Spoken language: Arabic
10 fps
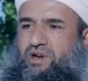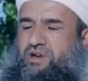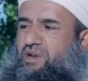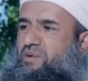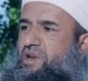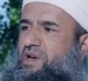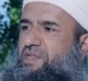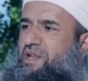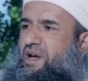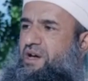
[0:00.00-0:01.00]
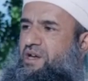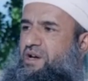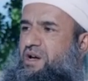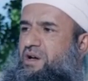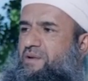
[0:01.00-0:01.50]
هناك ولاية
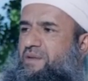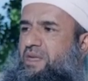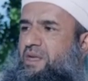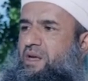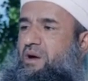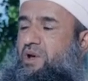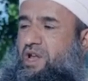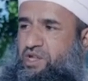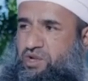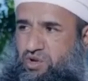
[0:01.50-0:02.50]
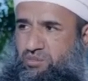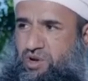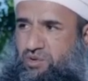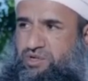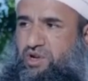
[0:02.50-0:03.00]
الحقيقة نعم أو ولاية
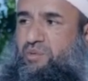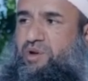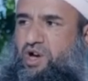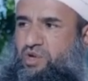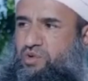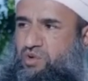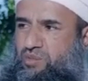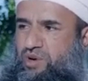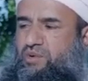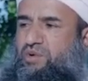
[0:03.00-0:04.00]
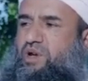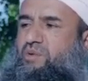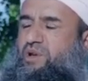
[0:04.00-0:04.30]
الجملة او شيء وبراءة الجملة وهناك نعم.